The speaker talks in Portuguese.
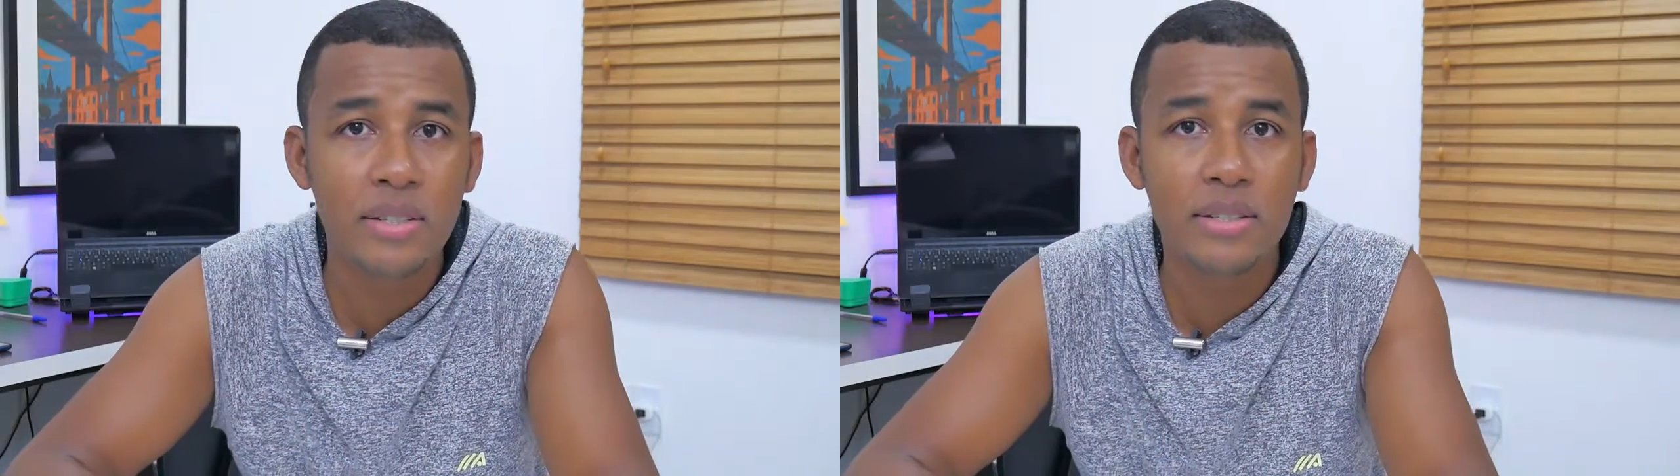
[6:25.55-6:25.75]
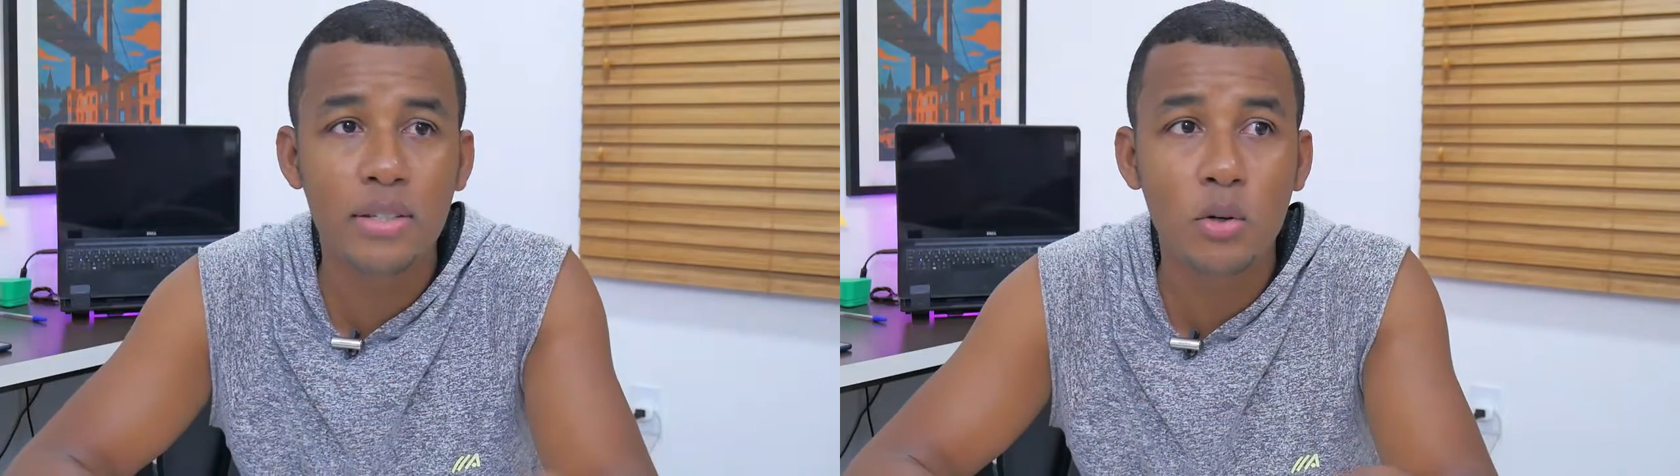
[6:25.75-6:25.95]

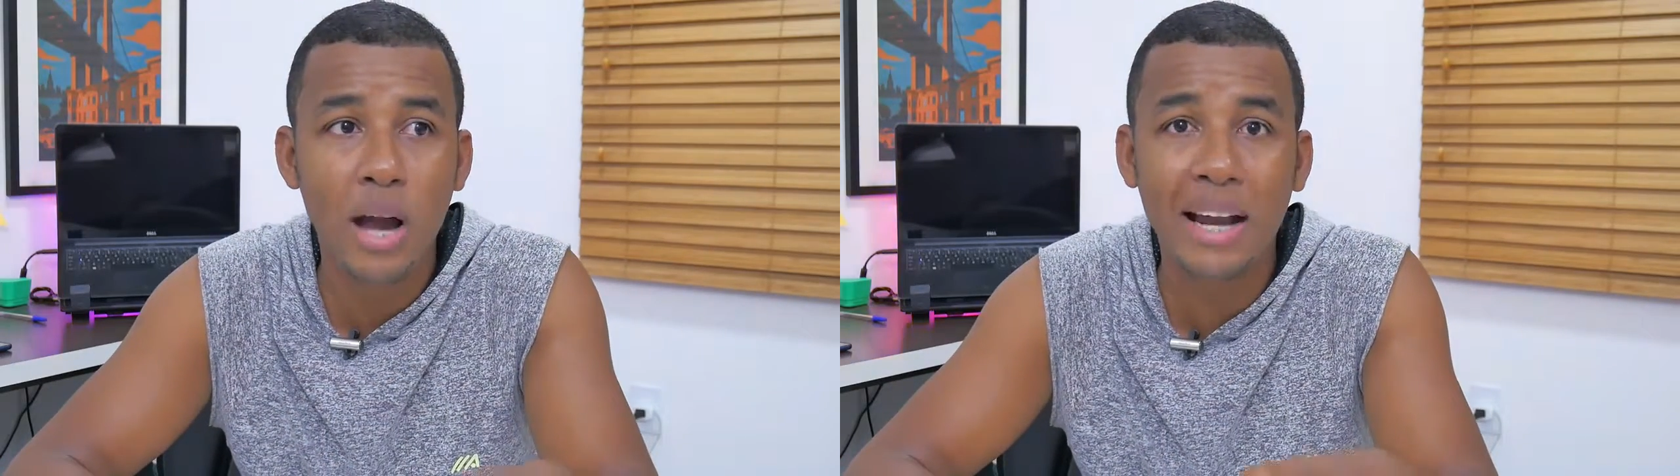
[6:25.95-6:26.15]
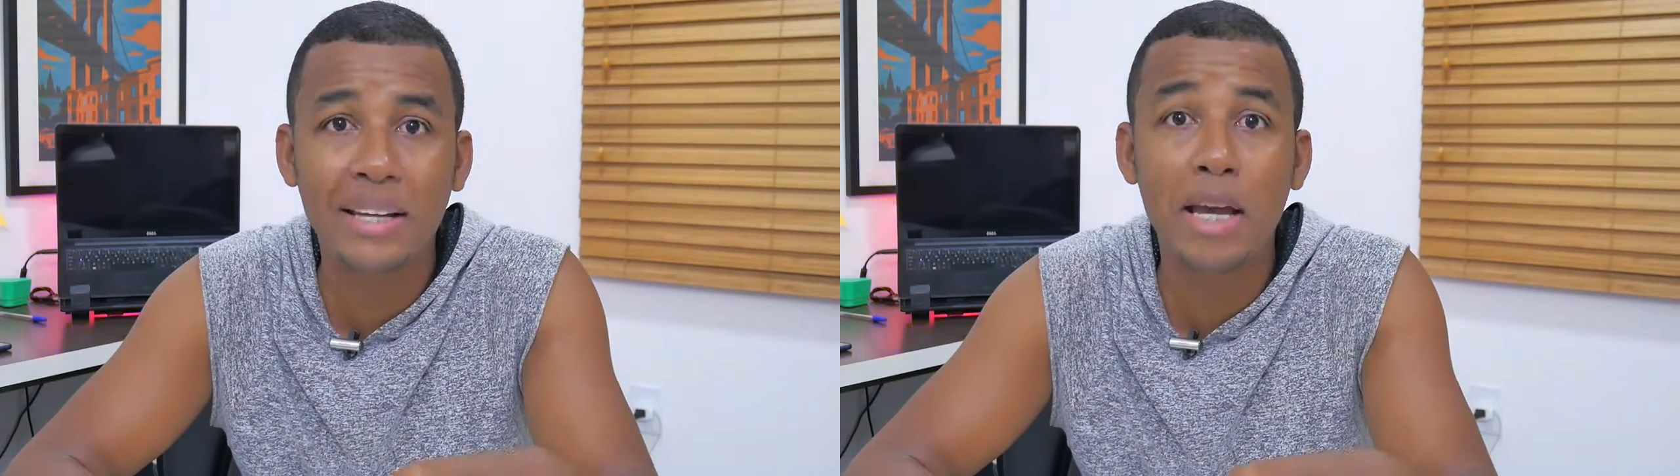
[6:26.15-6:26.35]
e sim
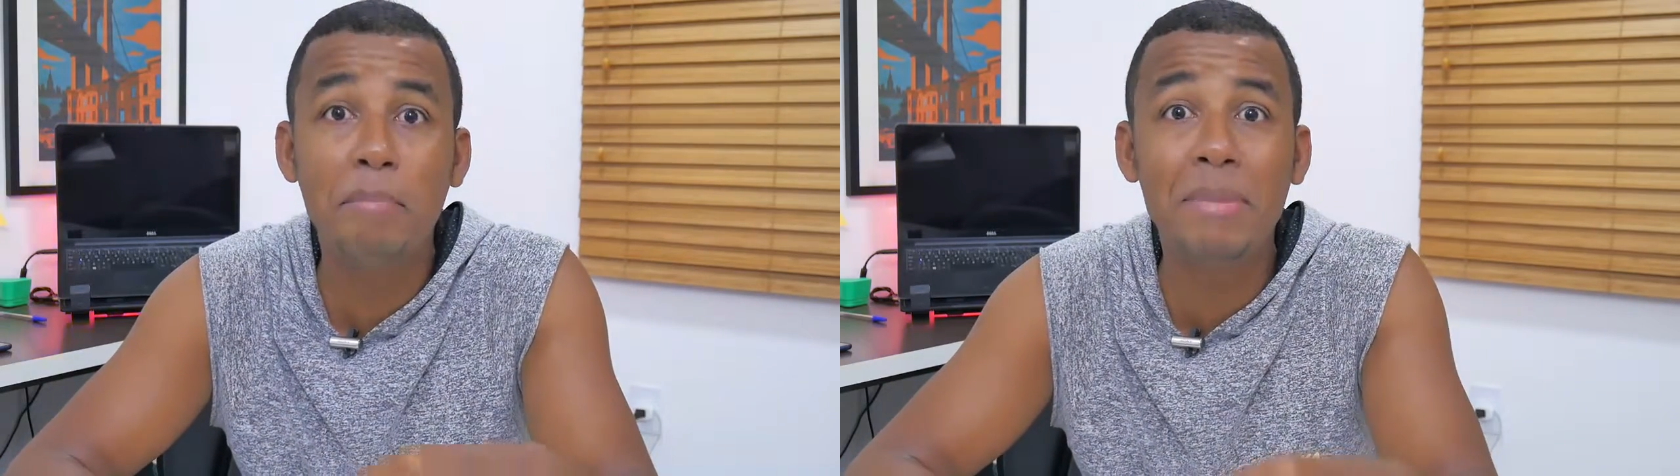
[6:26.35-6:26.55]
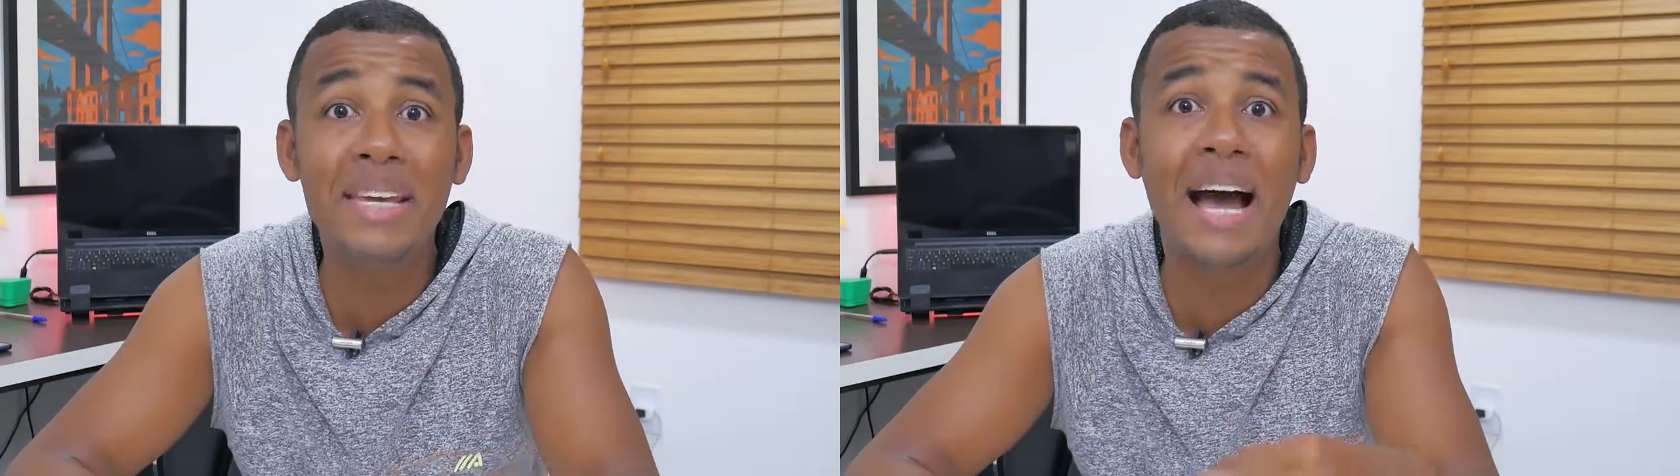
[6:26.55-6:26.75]
a linha
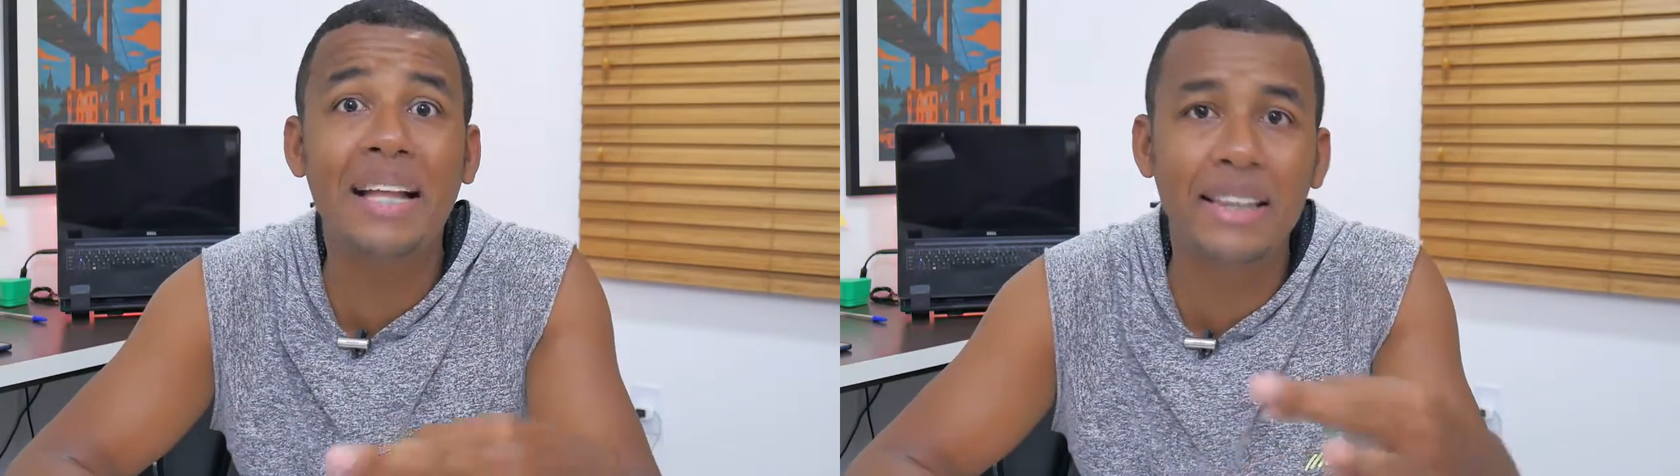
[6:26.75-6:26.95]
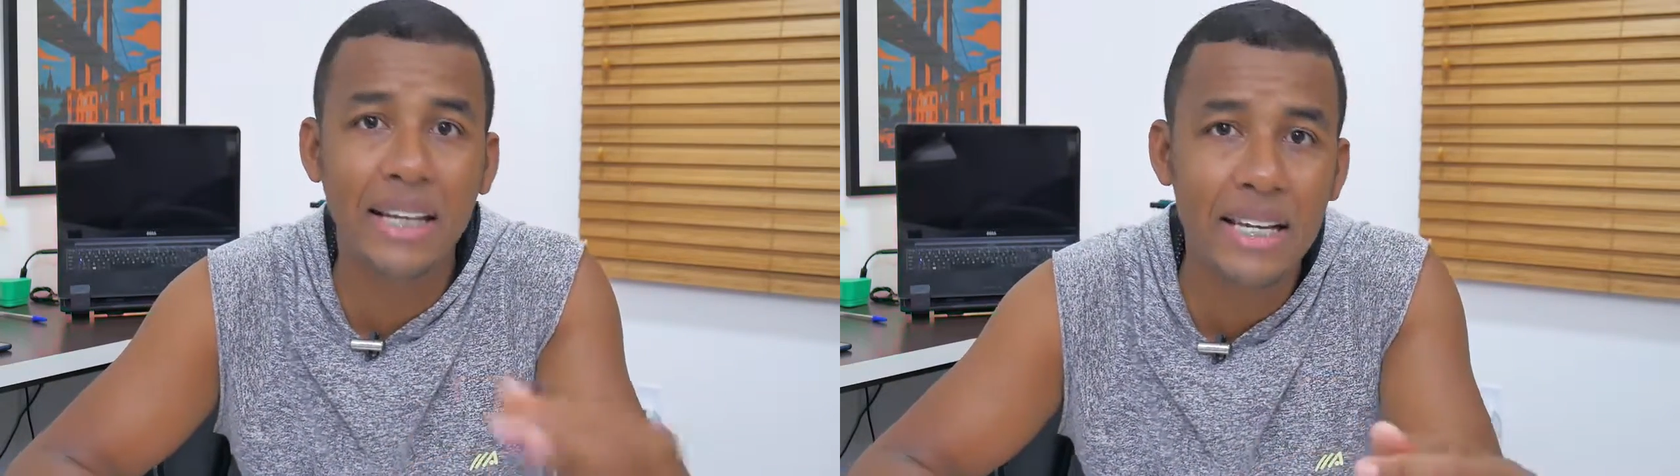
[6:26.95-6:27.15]
Mi
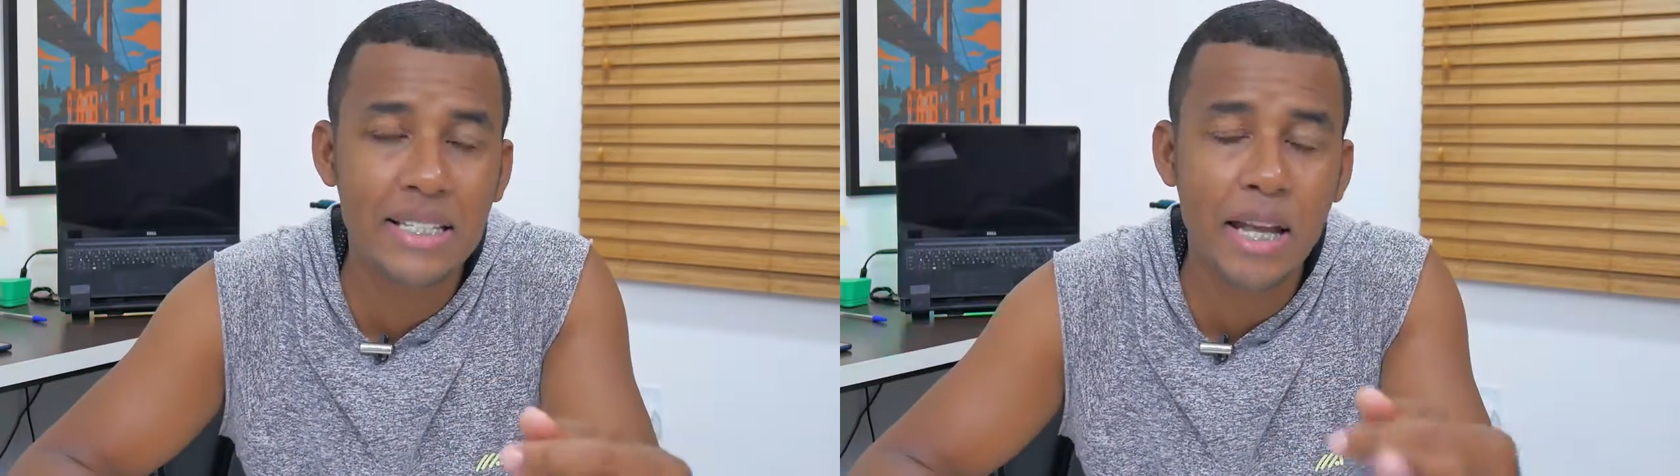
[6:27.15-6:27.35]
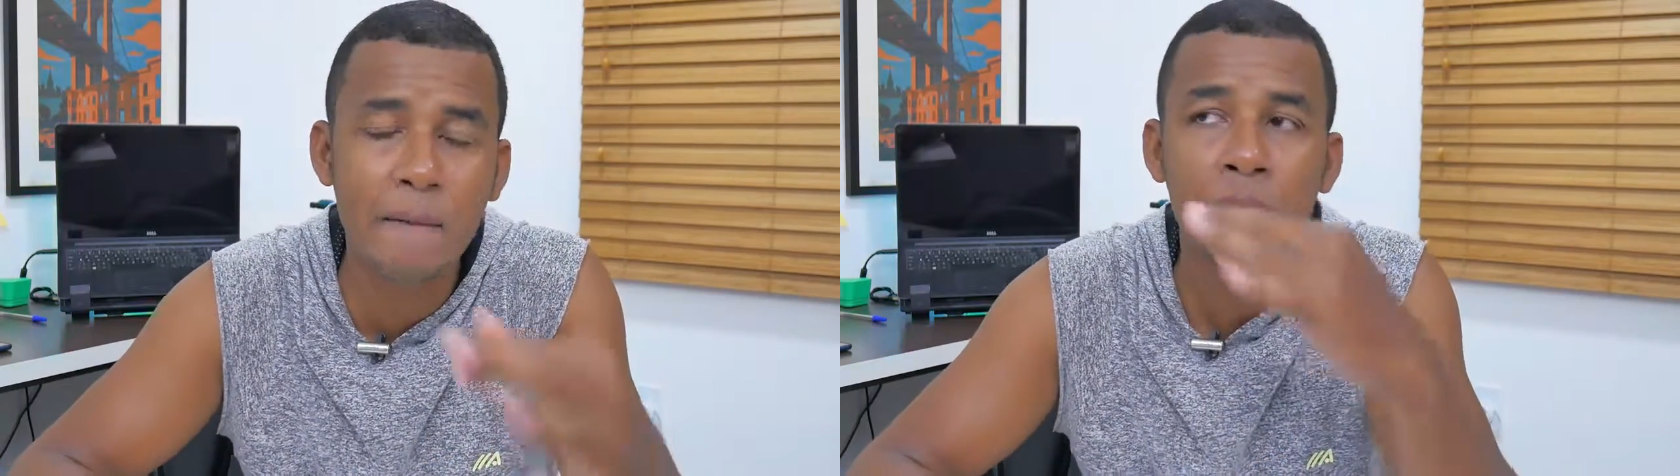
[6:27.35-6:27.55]

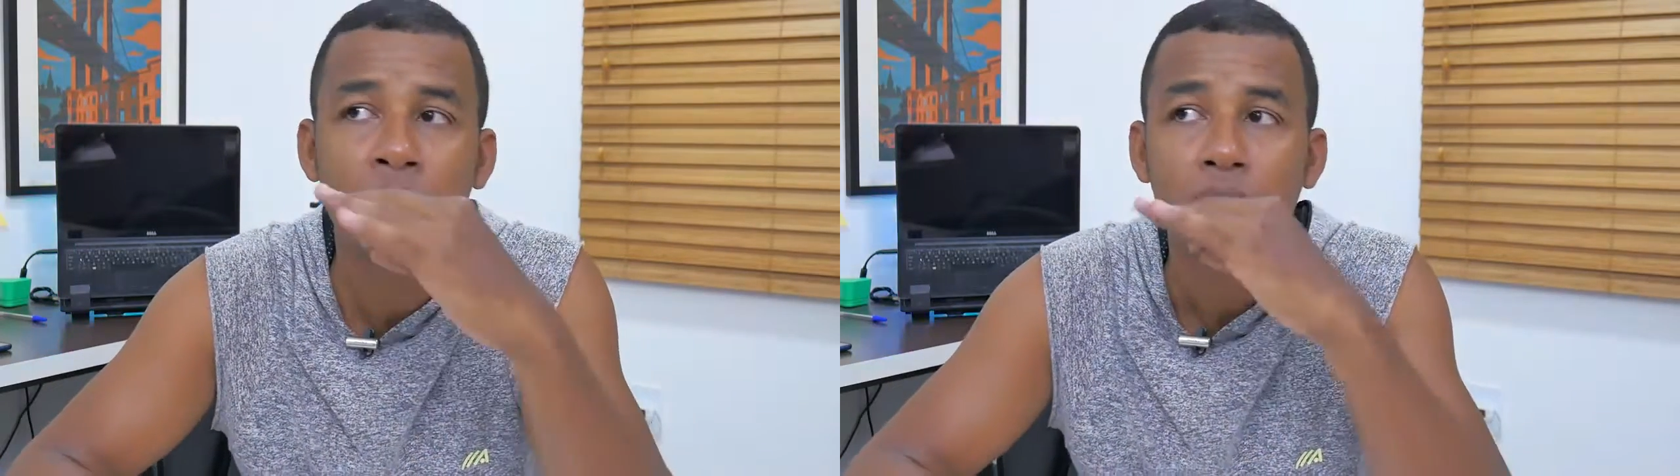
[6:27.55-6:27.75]
A3, né?